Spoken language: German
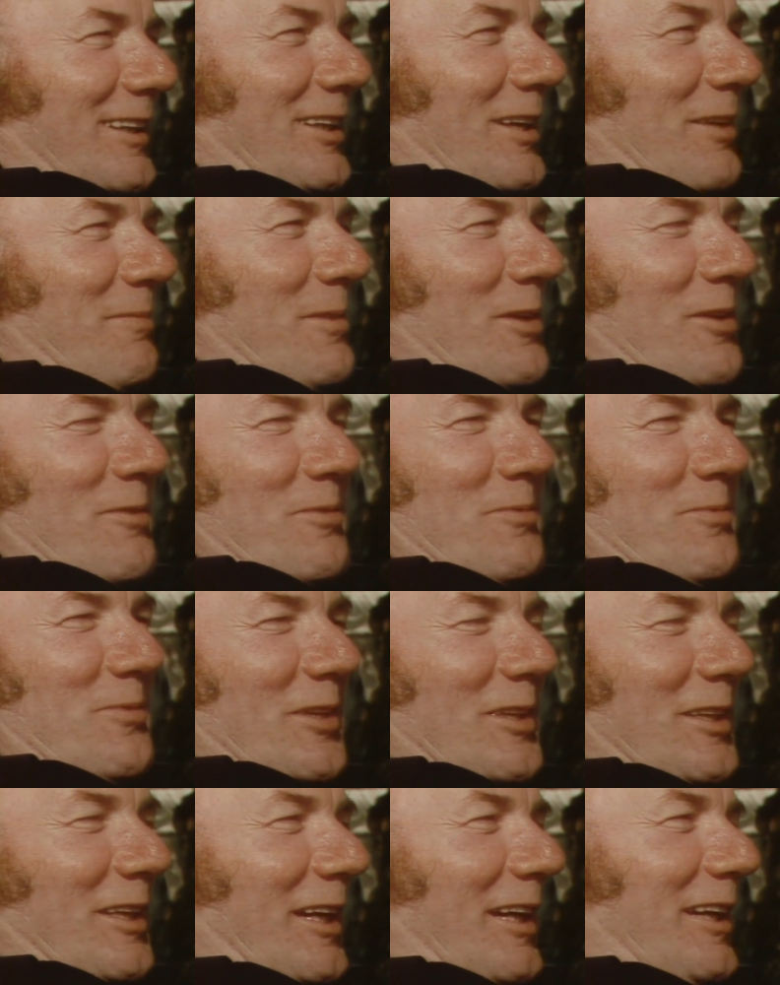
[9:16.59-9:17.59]
Den kann man ja von
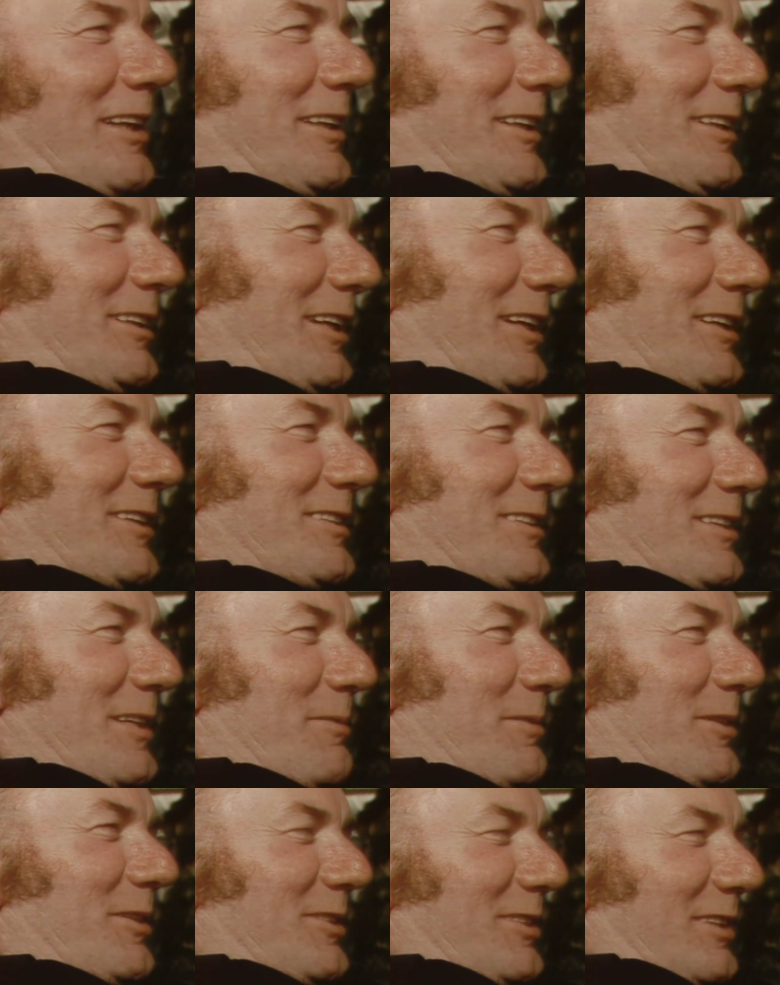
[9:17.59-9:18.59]
vornherein nicht ernst
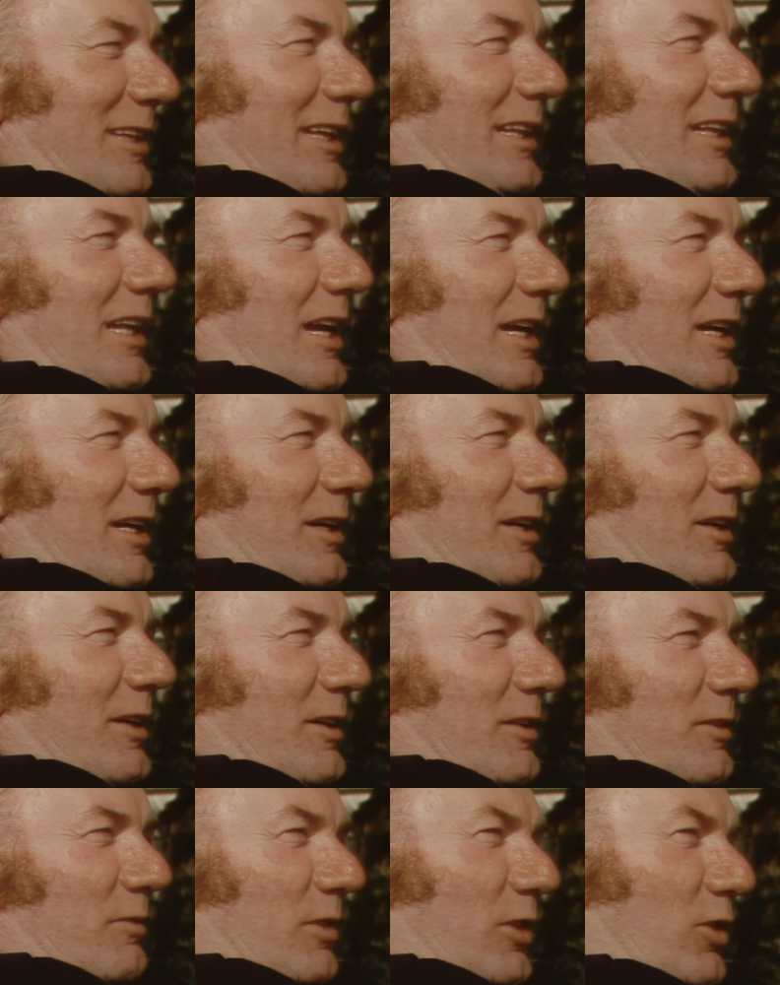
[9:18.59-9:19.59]
nehmen. Das ist ein
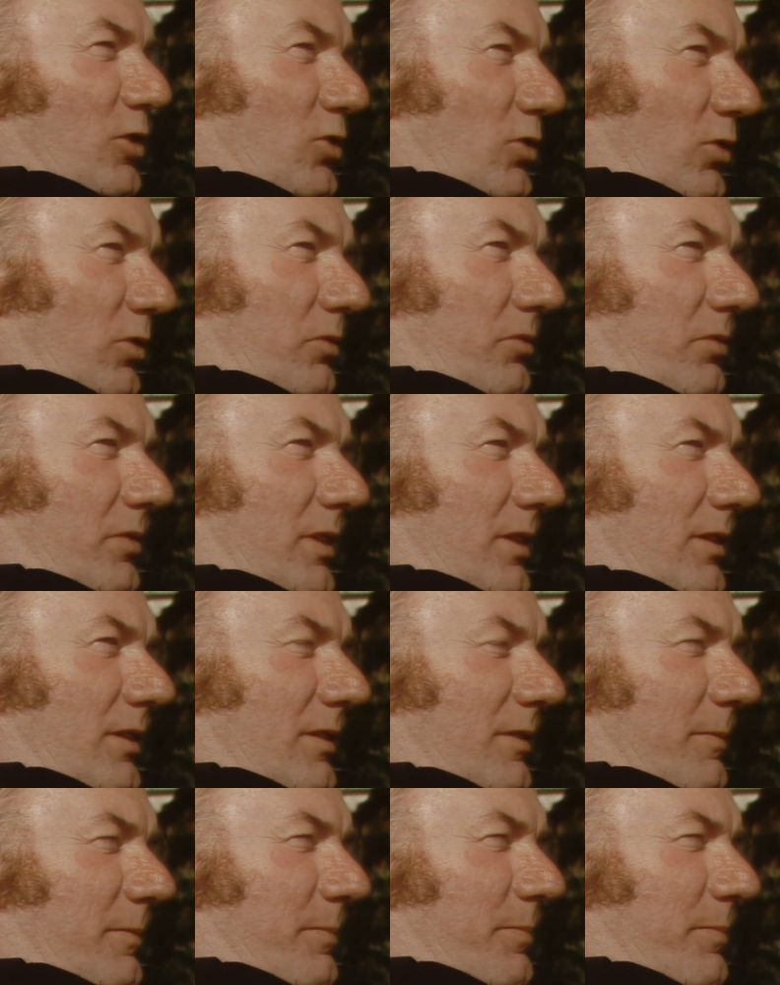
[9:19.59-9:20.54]
Lachphilosoph. Nicht?